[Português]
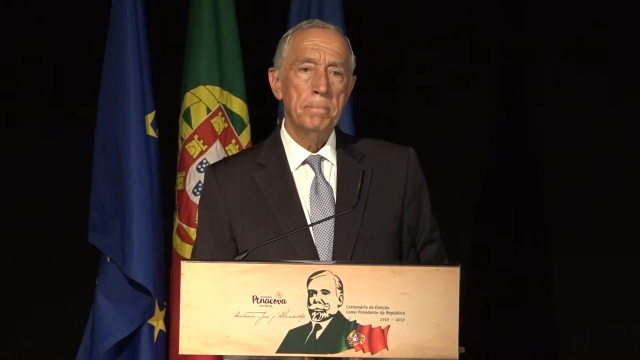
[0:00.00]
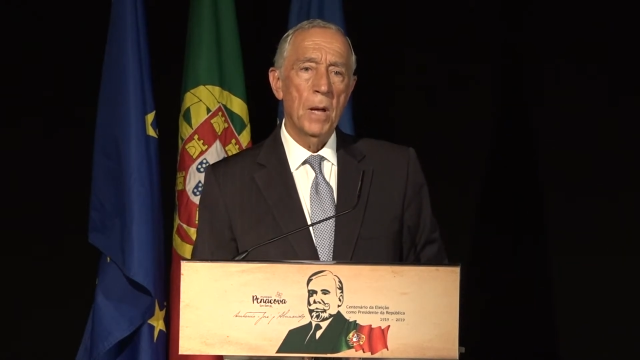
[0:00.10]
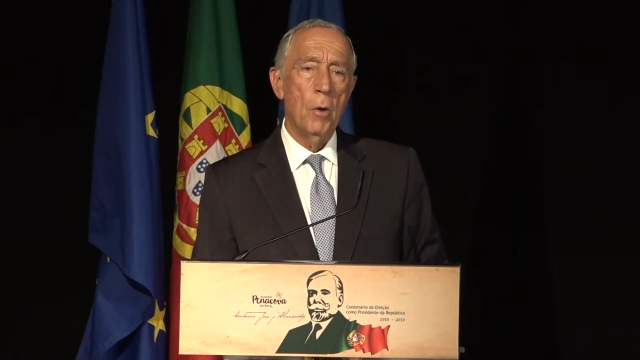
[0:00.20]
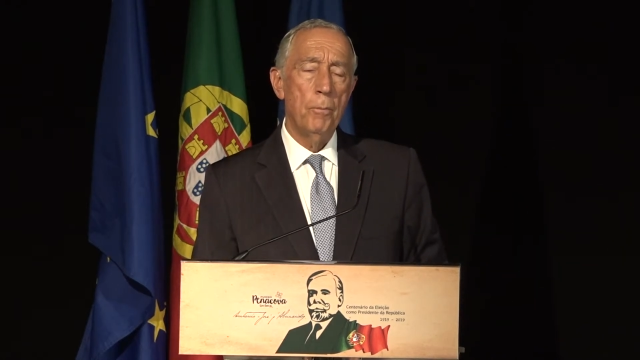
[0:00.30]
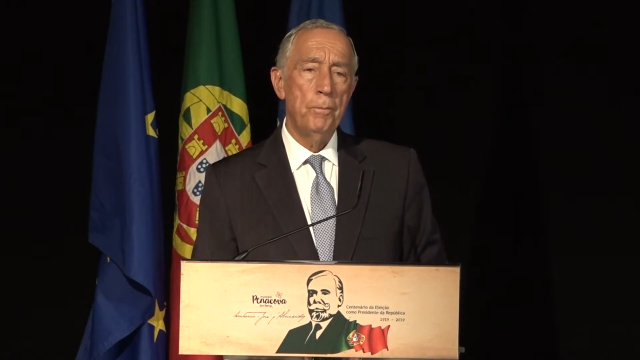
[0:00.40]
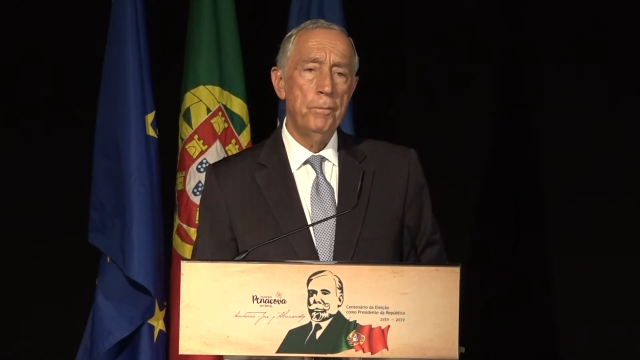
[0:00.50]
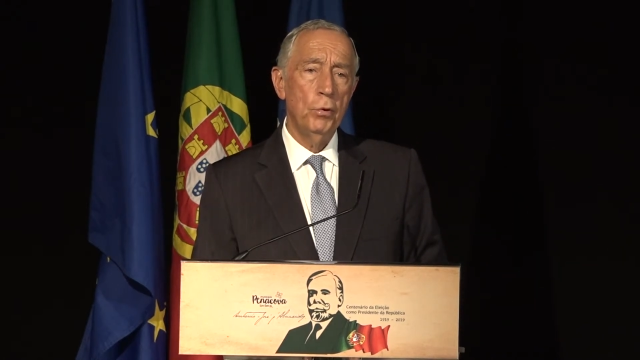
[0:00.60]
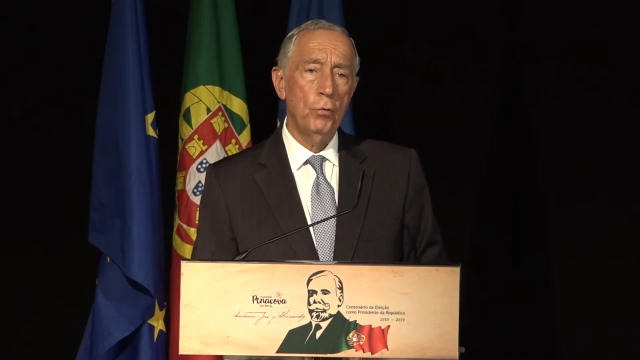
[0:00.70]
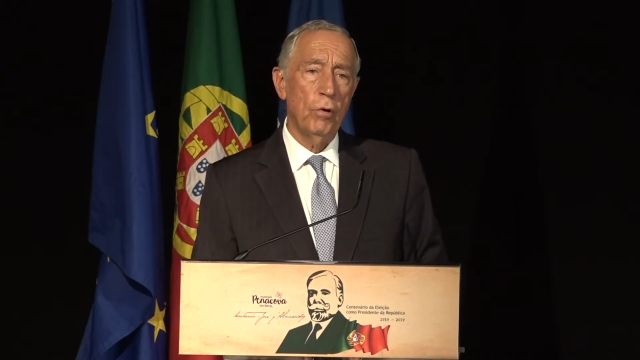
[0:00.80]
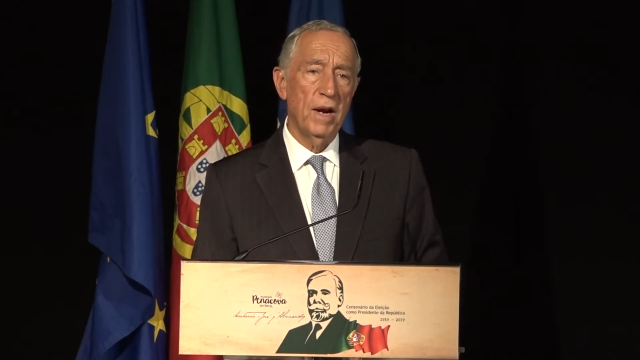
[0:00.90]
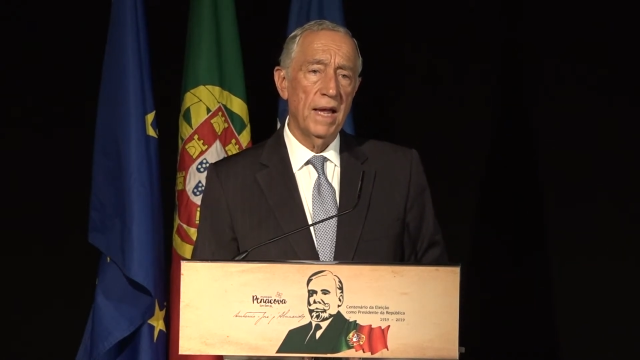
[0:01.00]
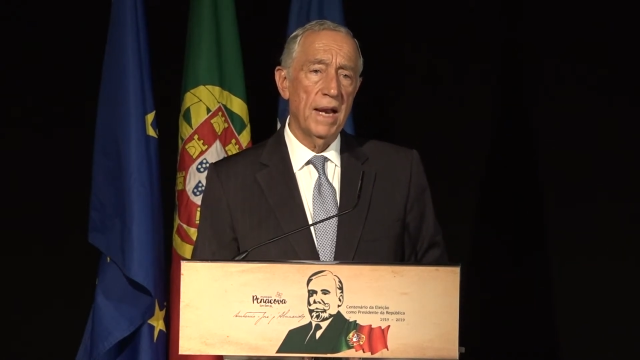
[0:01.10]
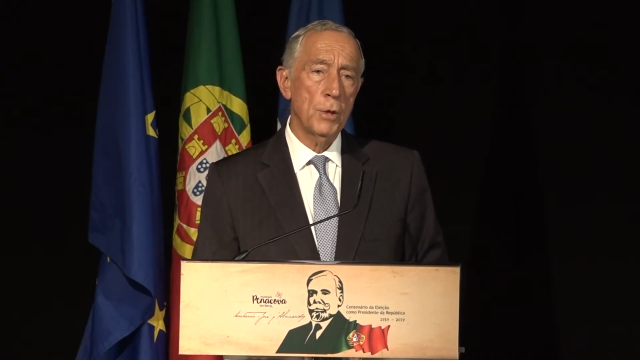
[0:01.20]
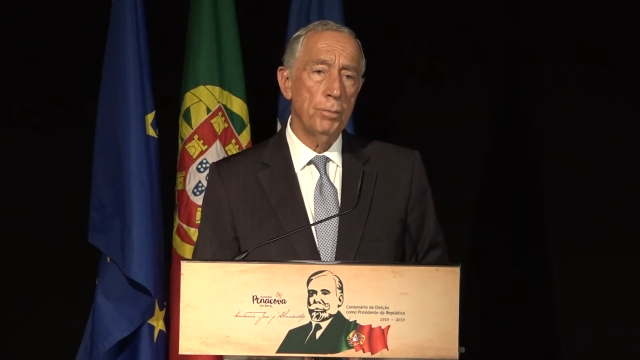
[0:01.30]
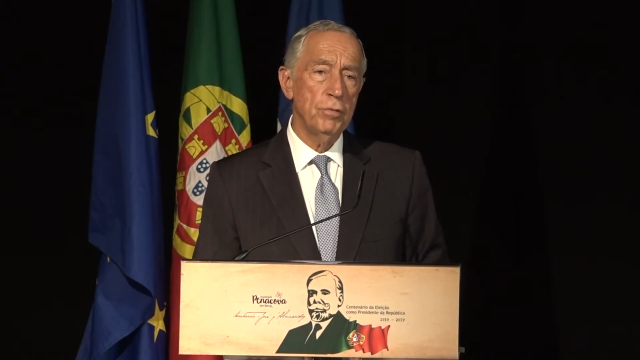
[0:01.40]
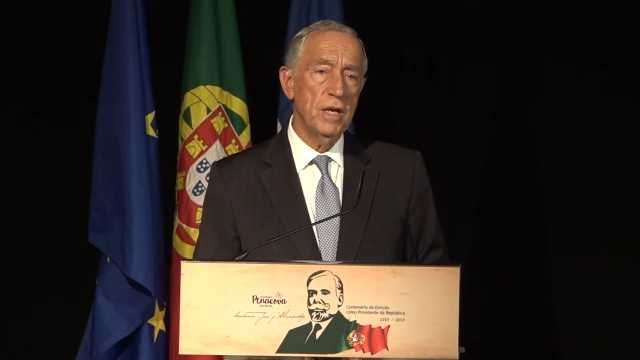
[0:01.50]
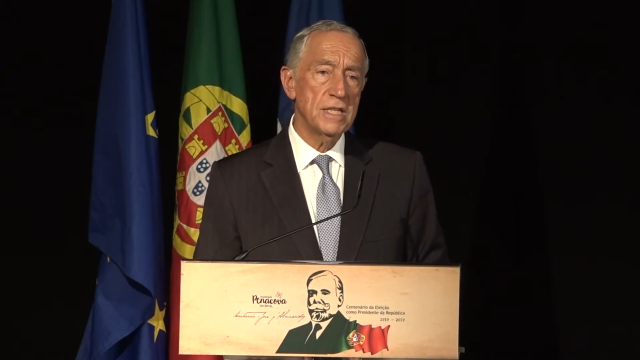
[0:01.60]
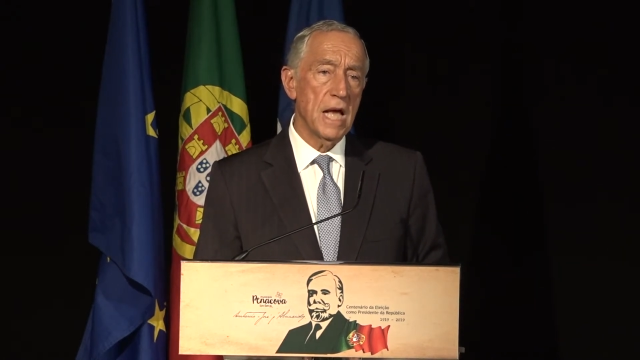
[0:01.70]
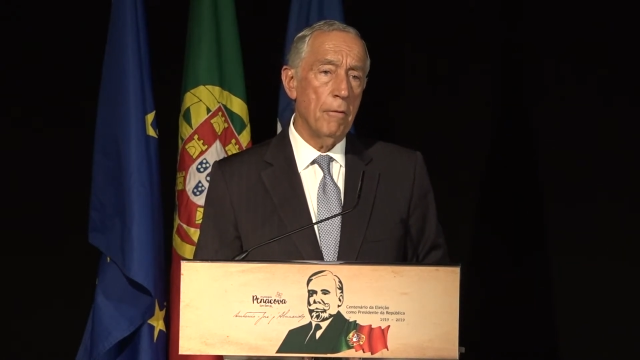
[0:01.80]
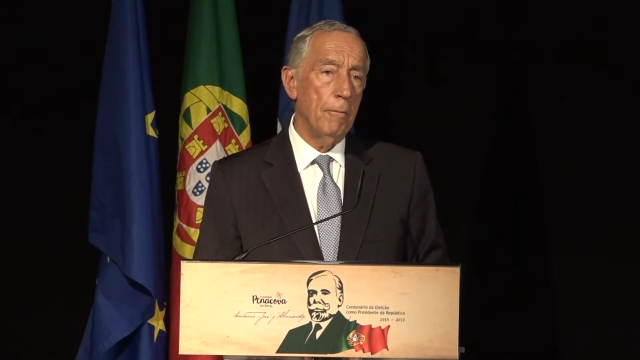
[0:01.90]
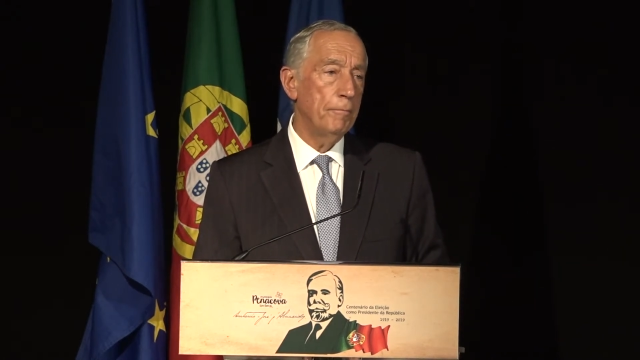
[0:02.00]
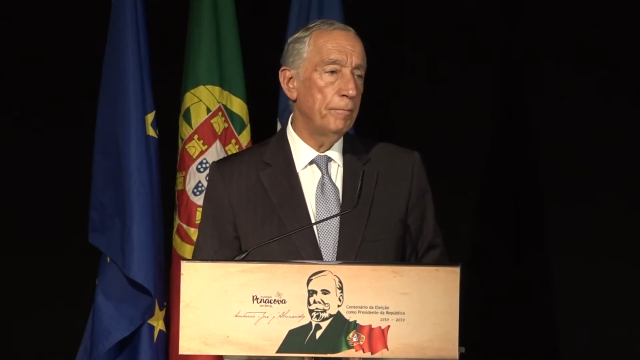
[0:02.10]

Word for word: ao percorrer a exposição,